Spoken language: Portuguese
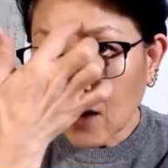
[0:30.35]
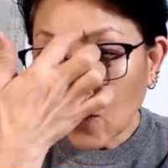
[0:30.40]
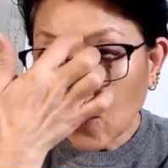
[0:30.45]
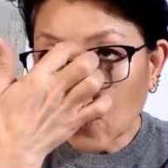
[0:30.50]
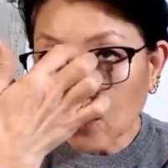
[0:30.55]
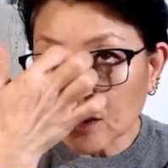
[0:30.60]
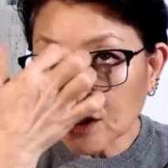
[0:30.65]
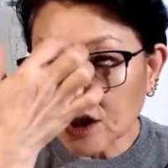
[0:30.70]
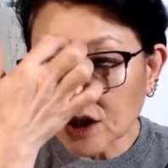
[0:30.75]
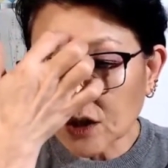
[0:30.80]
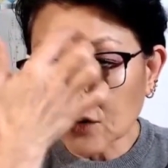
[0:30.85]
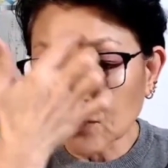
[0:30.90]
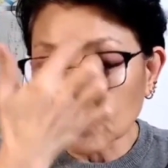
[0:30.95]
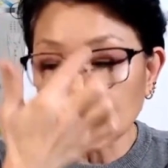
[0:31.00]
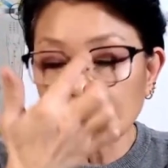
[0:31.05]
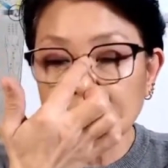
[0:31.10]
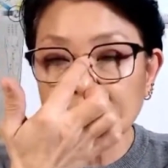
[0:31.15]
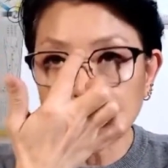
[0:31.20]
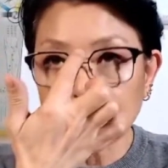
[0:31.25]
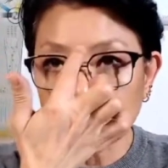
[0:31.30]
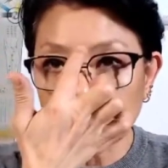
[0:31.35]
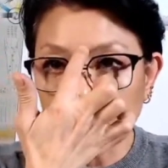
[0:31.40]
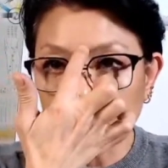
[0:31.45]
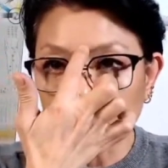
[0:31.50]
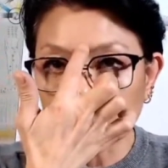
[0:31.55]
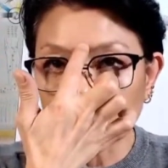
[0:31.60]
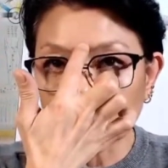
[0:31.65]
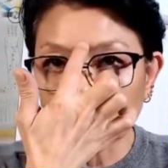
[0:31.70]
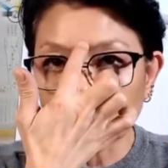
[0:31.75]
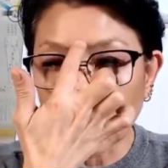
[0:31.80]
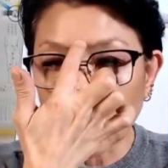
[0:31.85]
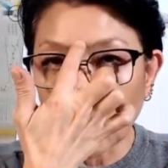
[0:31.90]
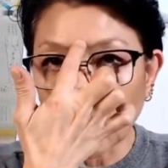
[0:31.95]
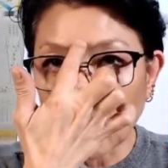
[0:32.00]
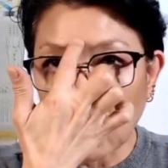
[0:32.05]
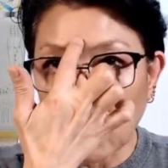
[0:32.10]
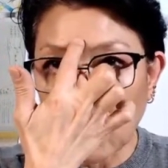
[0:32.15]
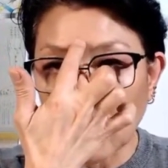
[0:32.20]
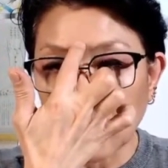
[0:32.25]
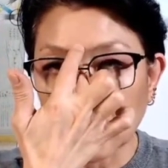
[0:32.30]
onde os indianos
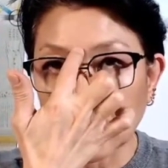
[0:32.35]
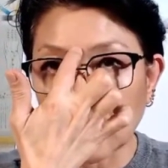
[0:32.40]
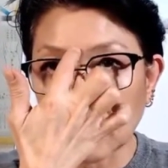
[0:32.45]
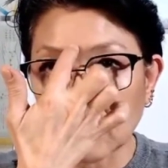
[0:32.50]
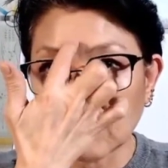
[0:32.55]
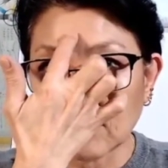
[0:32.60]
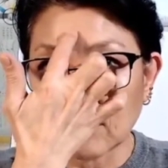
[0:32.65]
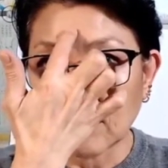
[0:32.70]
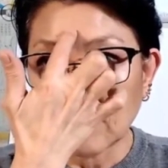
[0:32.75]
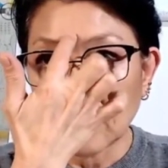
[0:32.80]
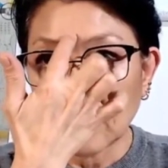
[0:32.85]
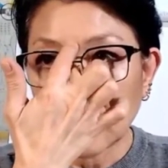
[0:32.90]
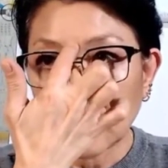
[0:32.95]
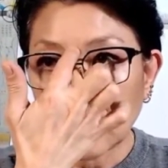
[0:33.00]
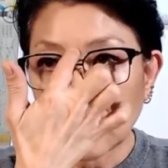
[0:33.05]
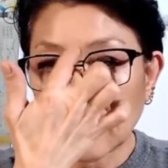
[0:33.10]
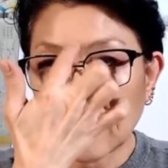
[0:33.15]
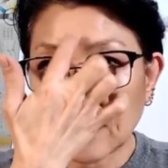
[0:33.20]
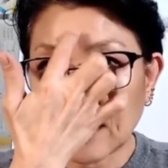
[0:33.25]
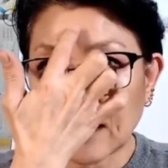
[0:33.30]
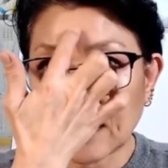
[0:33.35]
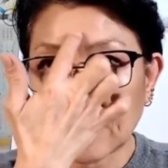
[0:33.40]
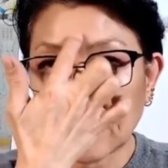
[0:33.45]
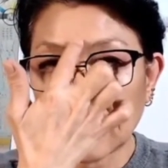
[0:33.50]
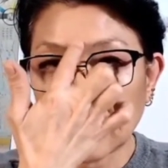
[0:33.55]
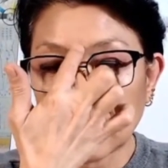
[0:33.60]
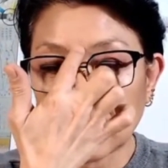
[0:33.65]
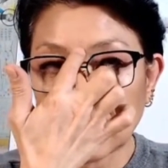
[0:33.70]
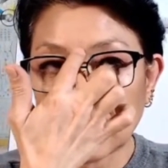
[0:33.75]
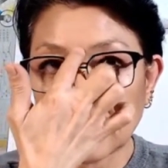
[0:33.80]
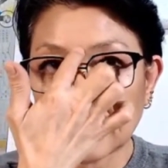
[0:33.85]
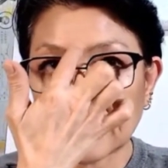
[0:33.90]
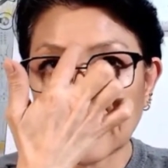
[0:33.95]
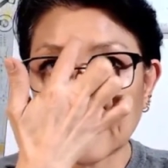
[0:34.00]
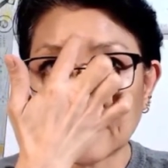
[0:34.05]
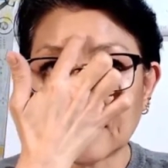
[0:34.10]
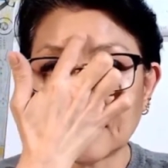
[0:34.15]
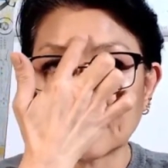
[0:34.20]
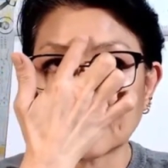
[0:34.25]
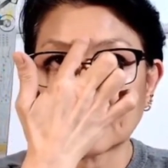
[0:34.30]
colocam ah,
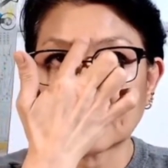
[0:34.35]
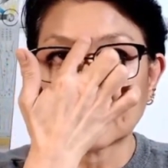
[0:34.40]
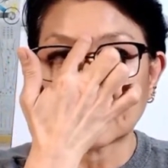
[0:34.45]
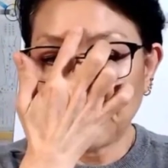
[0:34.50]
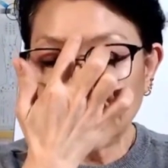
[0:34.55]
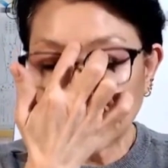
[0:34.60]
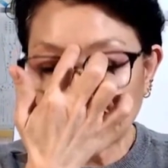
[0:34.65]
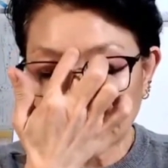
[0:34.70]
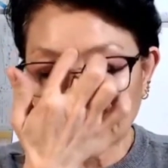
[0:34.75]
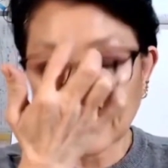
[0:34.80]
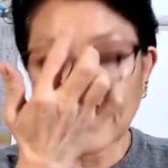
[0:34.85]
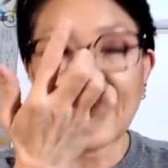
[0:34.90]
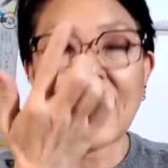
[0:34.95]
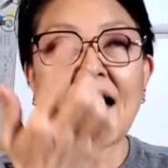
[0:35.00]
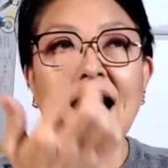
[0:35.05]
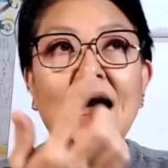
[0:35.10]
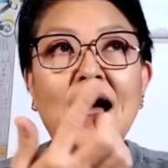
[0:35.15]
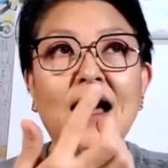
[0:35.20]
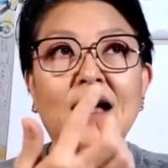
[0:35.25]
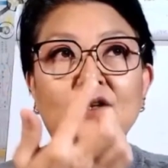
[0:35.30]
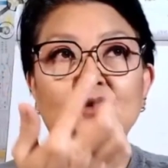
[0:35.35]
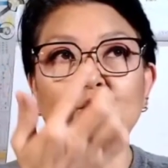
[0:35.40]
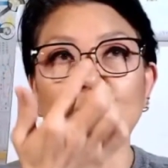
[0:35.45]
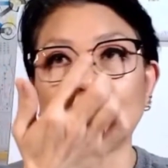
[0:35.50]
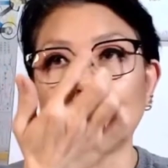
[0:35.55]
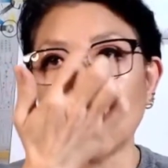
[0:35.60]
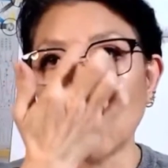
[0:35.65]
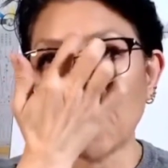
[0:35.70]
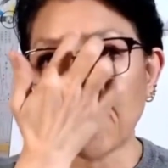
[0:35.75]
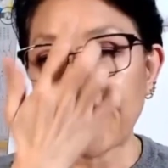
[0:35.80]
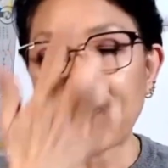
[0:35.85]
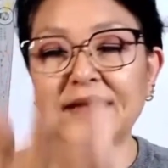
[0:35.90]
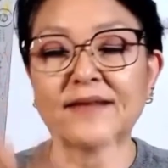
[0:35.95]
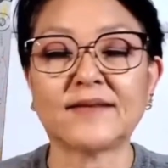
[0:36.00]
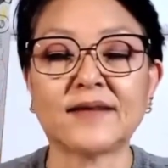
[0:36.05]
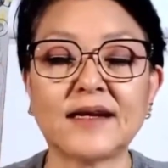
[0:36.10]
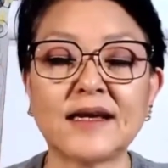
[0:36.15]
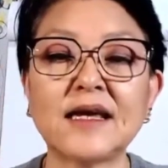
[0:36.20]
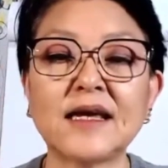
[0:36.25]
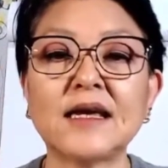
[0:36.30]
aquela pintado ou
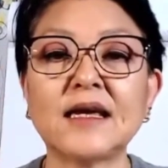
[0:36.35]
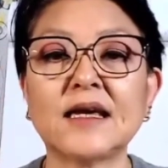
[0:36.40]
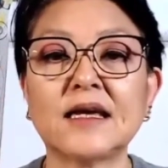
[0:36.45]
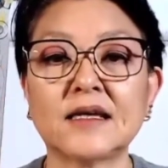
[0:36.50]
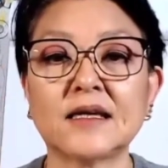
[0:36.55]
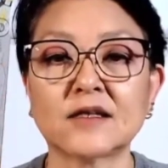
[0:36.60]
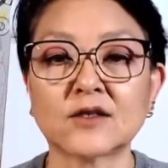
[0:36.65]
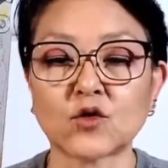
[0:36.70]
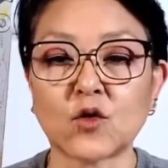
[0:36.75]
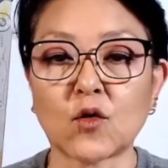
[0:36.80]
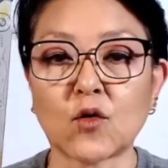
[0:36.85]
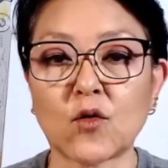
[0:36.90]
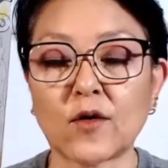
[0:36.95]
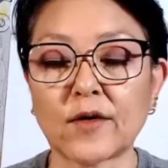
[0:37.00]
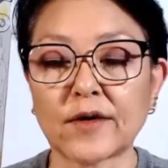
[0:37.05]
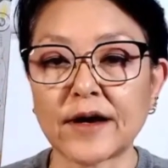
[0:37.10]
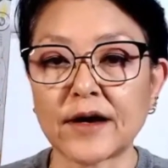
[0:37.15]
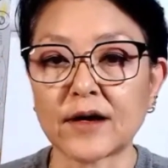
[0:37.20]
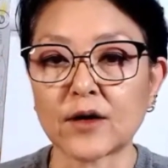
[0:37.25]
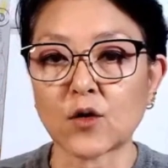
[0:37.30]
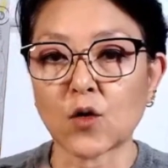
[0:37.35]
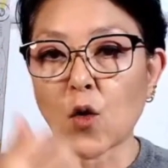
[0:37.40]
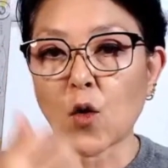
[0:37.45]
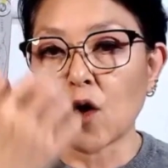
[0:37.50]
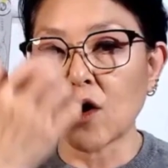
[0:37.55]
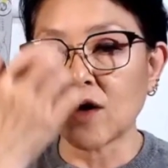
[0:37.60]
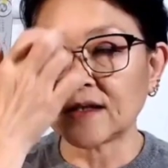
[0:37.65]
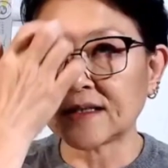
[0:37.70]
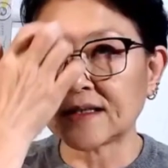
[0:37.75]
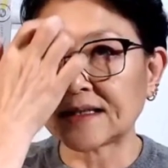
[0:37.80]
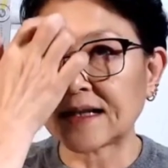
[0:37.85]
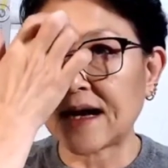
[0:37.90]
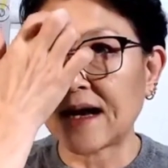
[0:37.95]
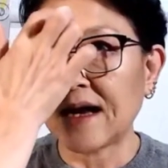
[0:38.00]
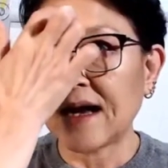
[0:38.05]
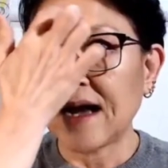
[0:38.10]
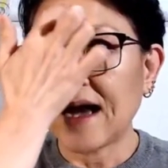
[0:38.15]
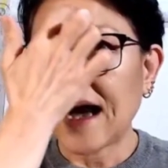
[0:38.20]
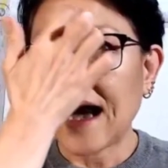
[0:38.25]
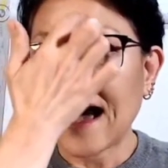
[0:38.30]
pedrinhas ou qualquer coisa,
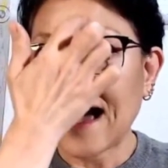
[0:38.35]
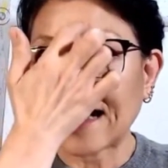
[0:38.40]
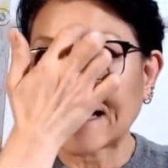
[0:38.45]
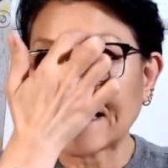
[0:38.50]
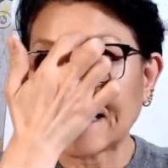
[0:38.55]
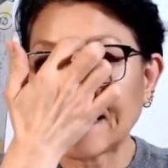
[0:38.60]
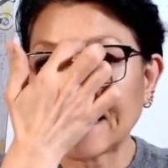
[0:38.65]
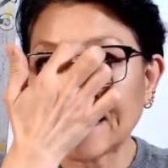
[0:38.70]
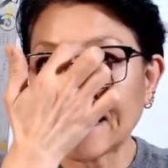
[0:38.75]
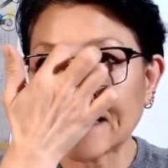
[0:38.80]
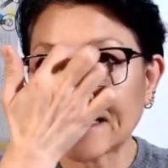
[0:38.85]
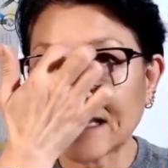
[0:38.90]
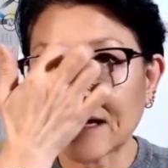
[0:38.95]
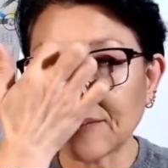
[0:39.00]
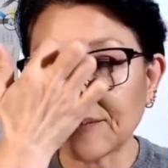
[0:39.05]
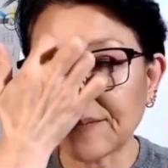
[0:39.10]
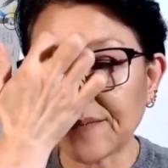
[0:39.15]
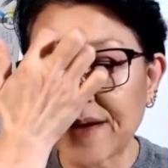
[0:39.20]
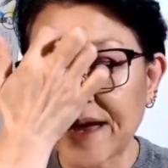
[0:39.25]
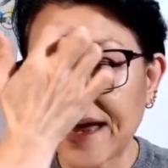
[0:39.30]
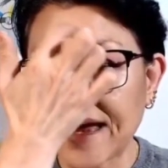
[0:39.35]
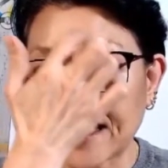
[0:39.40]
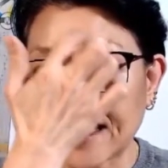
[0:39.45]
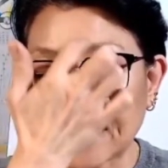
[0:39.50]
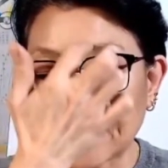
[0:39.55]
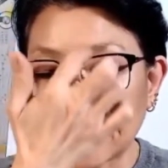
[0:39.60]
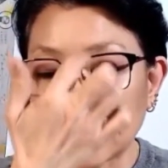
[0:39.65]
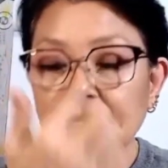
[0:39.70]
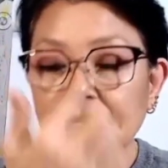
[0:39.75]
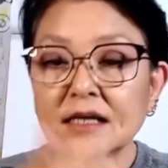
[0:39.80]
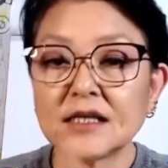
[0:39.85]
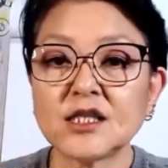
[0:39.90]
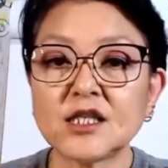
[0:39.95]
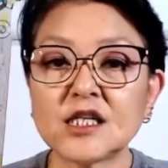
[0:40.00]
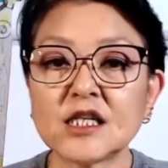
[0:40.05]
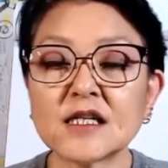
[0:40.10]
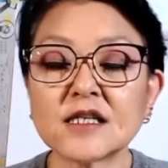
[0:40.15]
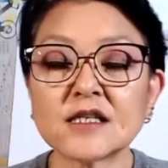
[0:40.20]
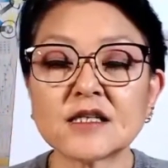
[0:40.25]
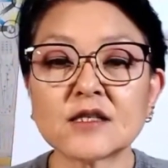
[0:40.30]
aqui também
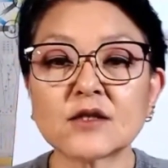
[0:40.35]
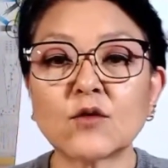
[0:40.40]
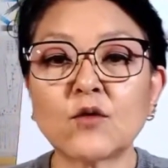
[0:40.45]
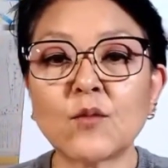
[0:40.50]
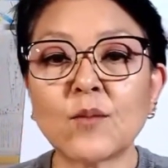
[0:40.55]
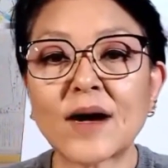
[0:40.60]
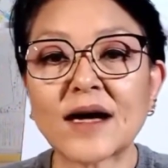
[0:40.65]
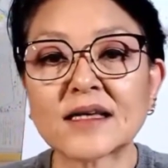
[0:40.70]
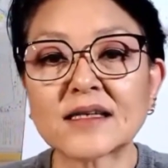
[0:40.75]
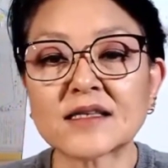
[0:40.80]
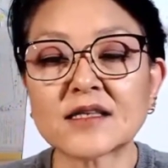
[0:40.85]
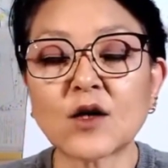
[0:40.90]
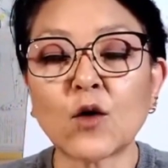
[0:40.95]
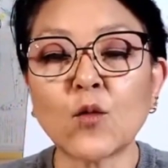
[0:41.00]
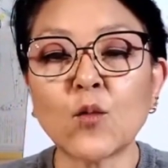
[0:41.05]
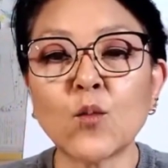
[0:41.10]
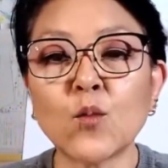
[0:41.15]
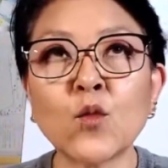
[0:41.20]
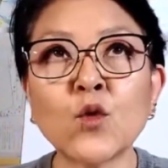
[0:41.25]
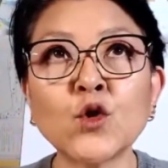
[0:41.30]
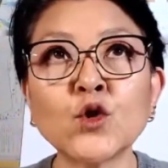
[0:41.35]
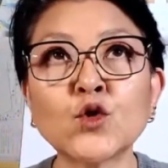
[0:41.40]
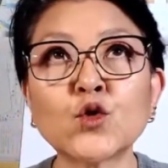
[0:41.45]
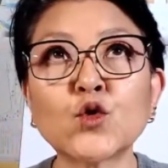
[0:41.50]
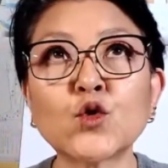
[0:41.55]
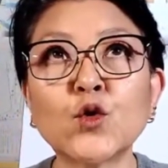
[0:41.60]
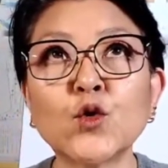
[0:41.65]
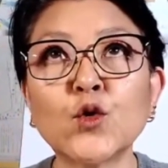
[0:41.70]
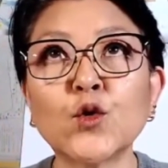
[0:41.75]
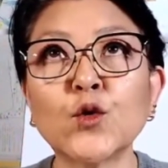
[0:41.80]
diz uma questão muito